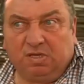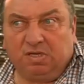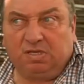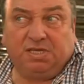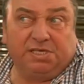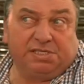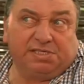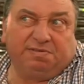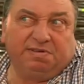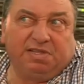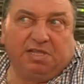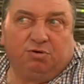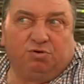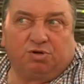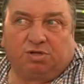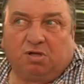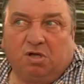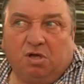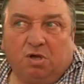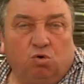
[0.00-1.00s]
Единственное,
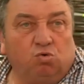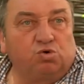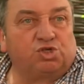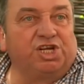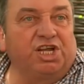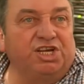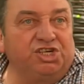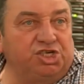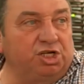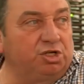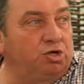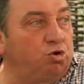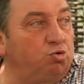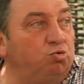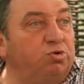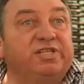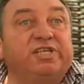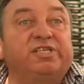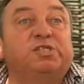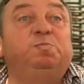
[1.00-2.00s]
вот у женщин
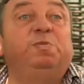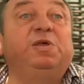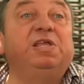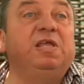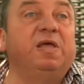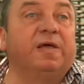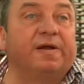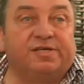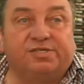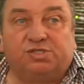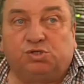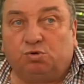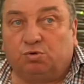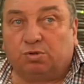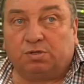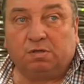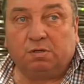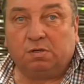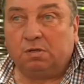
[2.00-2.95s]
грудь на спине растет.